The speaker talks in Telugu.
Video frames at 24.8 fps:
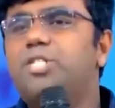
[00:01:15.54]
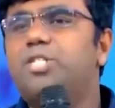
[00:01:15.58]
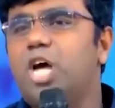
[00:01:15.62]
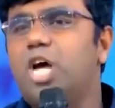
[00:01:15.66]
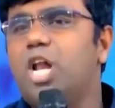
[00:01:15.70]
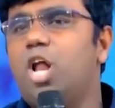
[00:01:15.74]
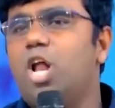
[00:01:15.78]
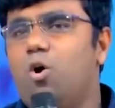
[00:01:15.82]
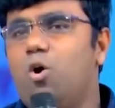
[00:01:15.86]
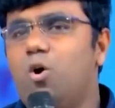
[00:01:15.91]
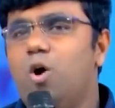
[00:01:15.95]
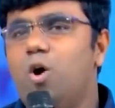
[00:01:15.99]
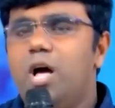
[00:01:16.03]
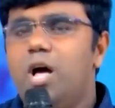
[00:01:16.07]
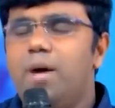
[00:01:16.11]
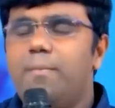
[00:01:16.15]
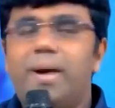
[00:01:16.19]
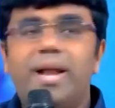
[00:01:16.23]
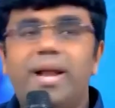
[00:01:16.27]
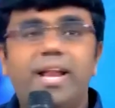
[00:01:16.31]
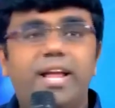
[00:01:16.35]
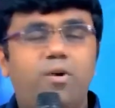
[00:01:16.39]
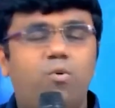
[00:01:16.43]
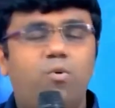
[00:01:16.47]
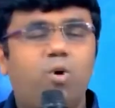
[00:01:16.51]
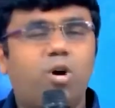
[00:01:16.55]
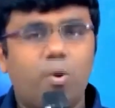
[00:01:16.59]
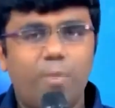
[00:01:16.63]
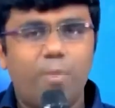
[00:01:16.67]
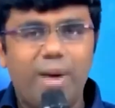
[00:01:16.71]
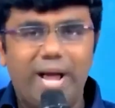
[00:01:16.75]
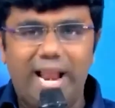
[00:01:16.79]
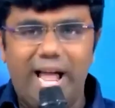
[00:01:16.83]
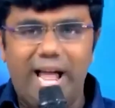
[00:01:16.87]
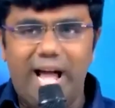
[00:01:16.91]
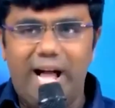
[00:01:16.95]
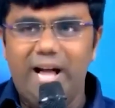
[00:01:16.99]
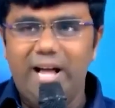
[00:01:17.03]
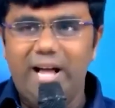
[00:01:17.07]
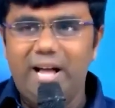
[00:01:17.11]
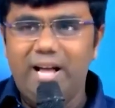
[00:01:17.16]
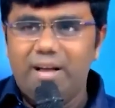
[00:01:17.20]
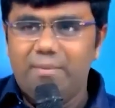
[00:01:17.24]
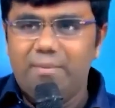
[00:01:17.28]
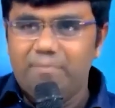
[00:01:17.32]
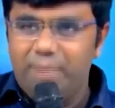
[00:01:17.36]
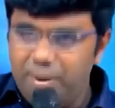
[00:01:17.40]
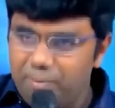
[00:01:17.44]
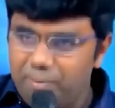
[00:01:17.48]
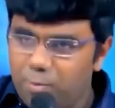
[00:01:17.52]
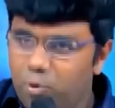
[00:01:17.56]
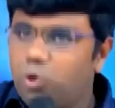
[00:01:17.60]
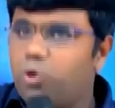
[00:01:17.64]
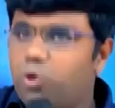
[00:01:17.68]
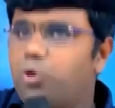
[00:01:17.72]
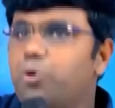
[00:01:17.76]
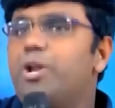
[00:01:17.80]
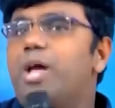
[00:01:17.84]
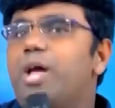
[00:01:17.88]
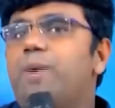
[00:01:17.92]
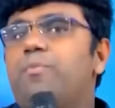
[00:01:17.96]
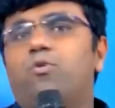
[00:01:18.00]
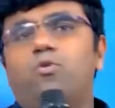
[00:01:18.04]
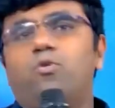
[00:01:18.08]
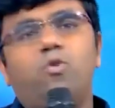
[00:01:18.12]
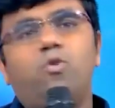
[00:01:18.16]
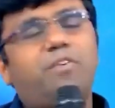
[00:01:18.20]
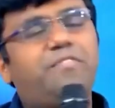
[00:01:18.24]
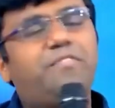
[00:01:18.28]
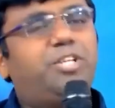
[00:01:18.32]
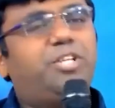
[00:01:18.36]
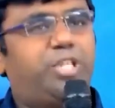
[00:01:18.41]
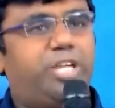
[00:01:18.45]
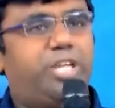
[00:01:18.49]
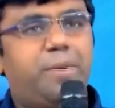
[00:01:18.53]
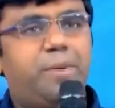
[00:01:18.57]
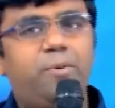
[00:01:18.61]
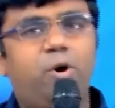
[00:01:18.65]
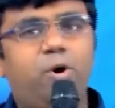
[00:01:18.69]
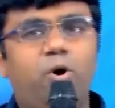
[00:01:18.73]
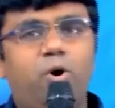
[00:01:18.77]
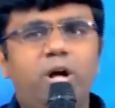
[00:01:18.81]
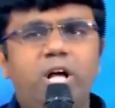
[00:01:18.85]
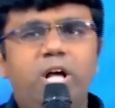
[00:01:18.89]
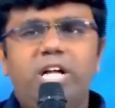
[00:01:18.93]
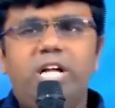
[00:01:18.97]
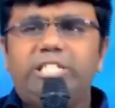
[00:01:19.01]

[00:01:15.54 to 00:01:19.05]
సమస్యలో మరి ఒకవేళ మరి ఉంటున్నాము ఒక విషయంలో